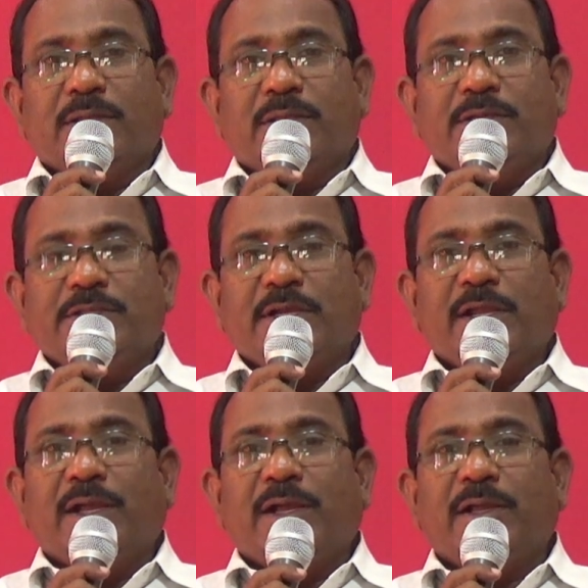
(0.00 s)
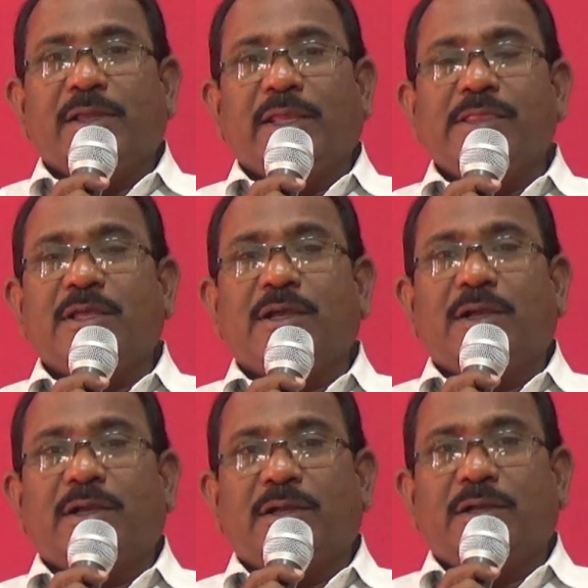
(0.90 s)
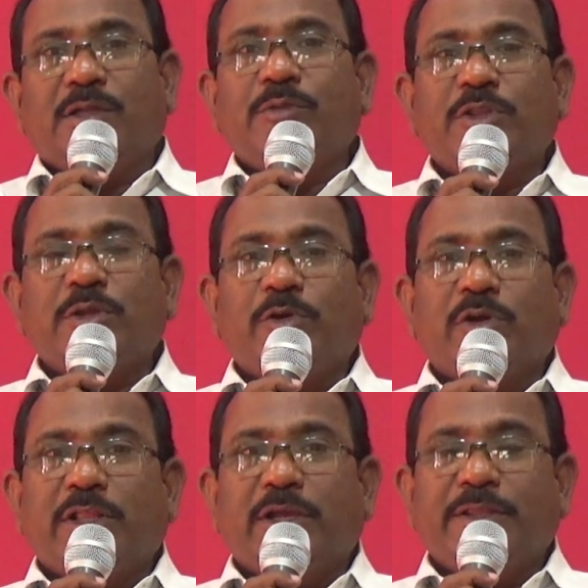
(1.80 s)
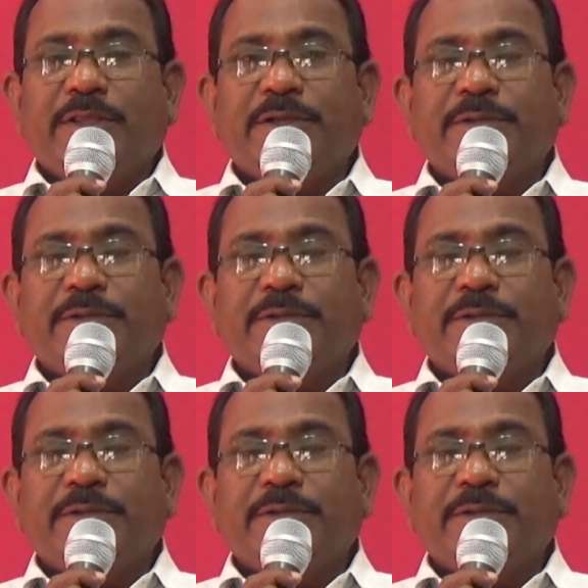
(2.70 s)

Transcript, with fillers: నిజంగా ఎంత అద్భుతమో కదా ఇది